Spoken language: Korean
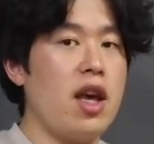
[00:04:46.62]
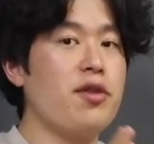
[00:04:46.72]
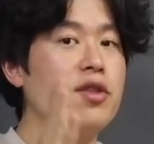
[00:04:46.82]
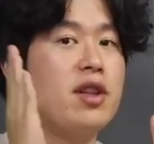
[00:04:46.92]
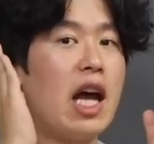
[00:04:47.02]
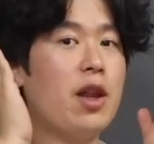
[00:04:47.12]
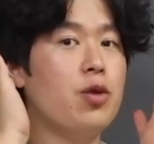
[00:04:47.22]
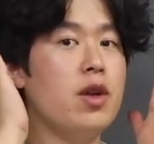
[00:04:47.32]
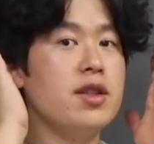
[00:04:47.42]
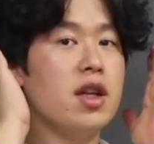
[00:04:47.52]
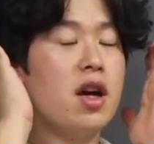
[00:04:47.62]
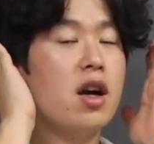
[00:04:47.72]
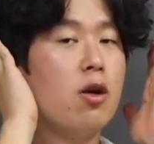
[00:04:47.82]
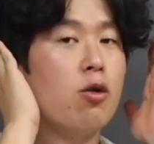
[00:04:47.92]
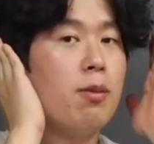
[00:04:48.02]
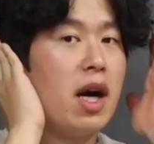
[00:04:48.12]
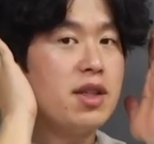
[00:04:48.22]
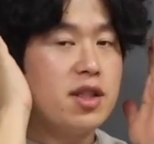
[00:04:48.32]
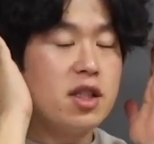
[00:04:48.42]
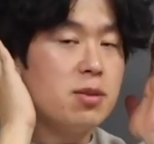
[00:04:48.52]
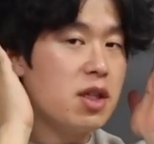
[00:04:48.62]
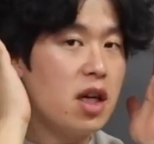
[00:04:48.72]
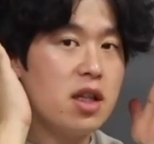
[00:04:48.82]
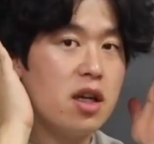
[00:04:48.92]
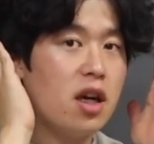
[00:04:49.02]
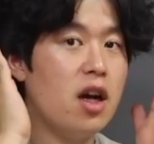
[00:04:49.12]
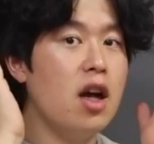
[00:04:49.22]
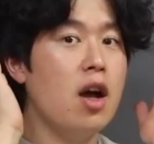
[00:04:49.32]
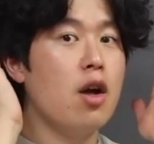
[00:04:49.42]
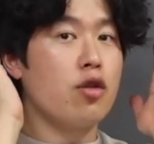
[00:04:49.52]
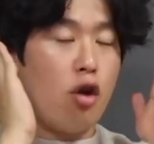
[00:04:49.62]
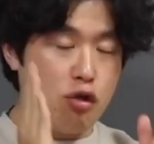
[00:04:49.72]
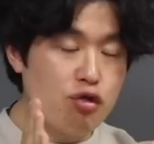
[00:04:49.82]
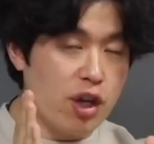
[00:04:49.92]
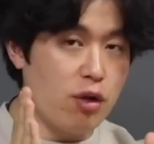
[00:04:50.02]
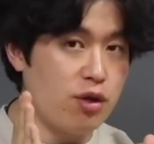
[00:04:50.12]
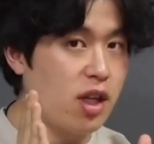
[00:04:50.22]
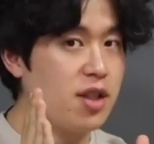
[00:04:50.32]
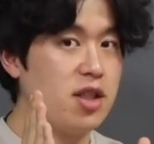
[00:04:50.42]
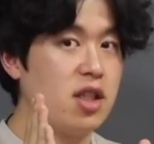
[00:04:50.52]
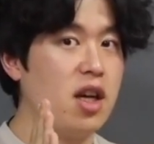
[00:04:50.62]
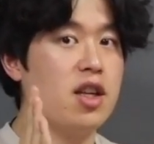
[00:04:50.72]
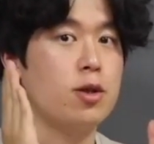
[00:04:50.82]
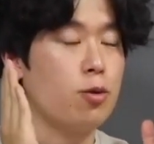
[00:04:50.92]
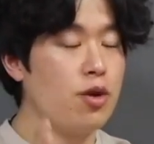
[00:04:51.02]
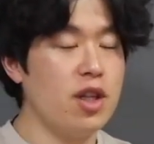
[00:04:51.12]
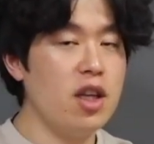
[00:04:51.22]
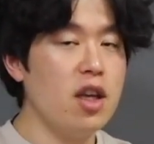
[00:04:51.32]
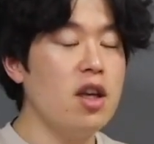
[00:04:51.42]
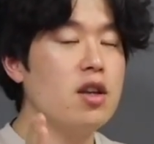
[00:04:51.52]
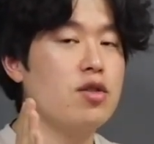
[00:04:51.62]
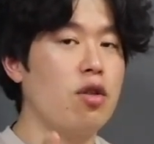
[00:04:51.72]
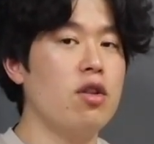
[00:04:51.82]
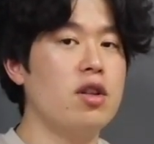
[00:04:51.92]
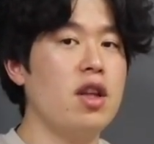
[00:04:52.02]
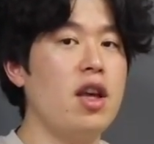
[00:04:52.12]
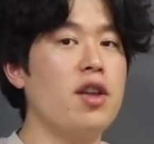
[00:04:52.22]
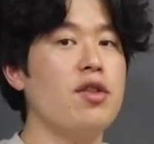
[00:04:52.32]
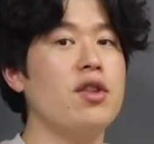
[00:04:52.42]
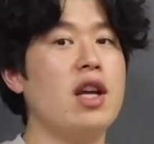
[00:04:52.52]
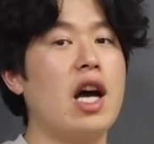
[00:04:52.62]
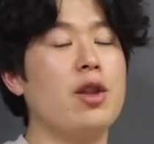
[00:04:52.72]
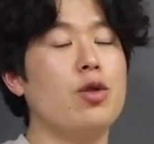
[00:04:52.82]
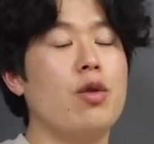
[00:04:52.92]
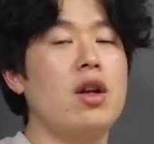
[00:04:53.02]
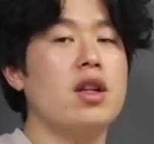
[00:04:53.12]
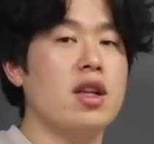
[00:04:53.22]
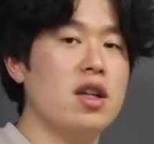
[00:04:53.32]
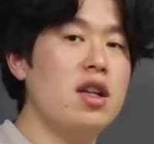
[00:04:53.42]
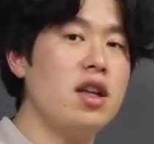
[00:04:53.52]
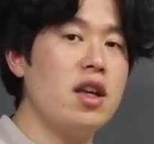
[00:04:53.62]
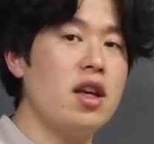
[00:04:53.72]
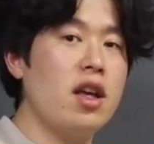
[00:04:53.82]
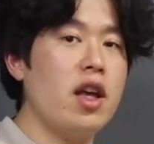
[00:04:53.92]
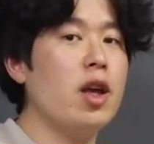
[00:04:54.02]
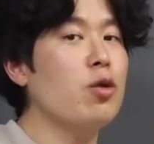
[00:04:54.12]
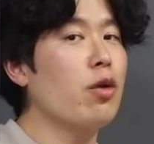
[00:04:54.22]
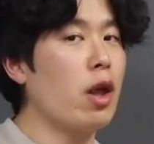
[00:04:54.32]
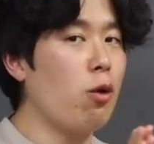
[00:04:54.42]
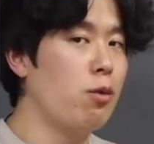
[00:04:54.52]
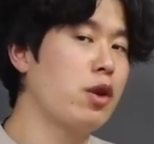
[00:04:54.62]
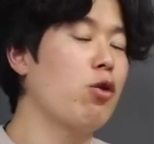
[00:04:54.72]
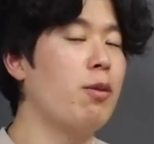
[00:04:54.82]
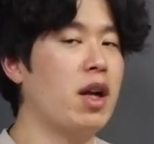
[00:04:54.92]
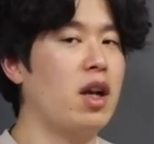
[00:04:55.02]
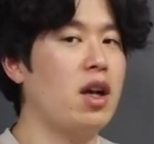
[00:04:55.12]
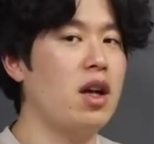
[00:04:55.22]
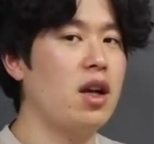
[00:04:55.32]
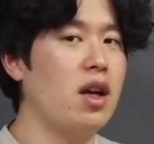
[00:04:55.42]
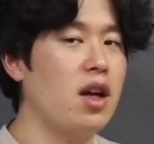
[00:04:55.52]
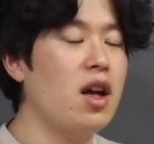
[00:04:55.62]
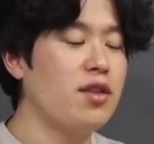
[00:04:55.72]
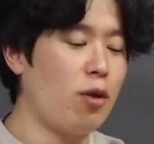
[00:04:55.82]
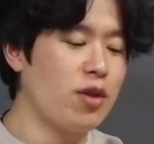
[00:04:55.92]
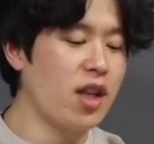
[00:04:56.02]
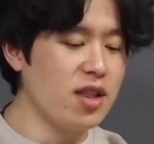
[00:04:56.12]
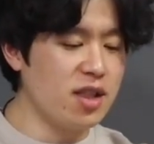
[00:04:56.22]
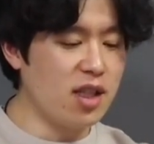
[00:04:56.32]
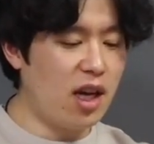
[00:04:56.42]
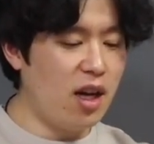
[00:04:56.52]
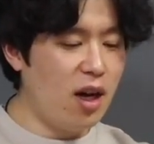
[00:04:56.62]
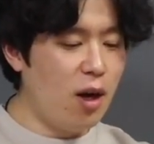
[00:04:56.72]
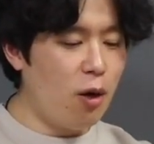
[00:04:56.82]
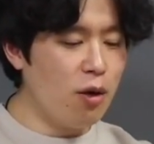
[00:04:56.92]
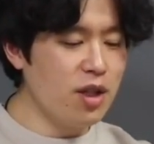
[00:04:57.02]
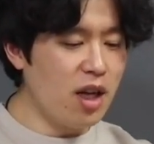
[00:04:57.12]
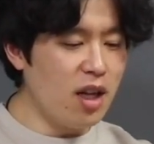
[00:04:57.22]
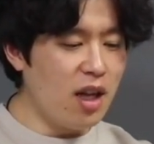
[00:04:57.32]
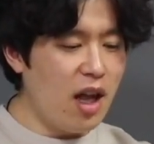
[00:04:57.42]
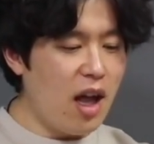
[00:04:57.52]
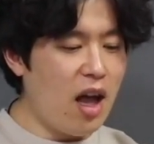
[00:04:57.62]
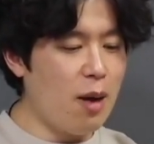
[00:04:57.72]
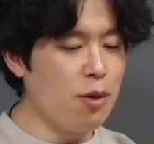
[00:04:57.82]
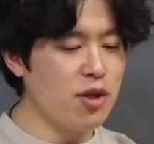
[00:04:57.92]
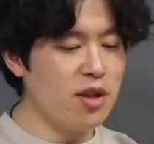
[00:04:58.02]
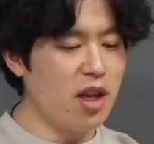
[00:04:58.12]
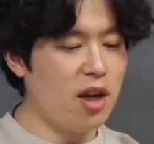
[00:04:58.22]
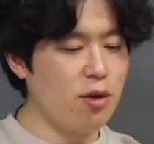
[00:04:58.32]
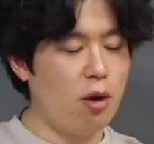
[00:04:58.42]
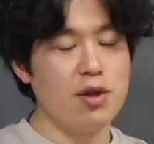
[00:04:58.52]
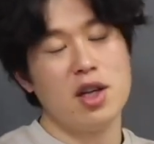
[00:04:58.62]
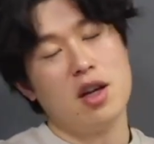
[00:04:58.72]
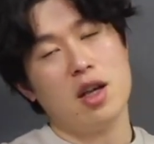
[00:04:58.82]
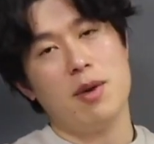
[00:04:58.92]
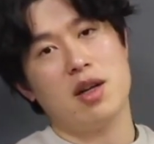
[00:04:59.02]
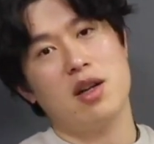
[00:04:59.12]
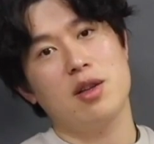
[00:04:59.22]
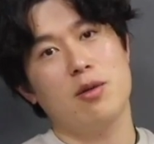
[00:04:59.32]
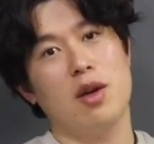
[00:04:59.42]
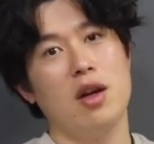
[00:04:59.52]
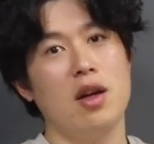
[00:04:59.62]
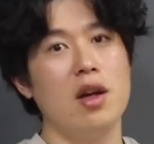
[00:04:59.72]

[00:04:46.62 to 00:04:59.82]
해서는 안 될 생각하고 막 씨름을 하다가 결국엔 어떻게 했을까 이 소년이 절대 해서는 안 될 일을 행동에 옮기고 말아 자 어떻게 했을까 어느 날 아버지한테 가서 어색하게 말을 하는 거야.